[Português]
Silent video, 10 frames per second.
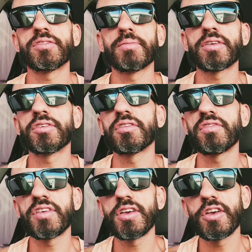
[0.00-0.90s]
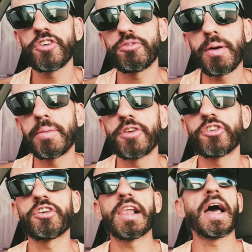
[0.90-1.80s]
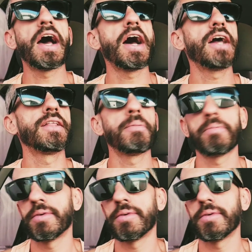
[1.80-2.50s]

uma cerveja, uma breja gelada,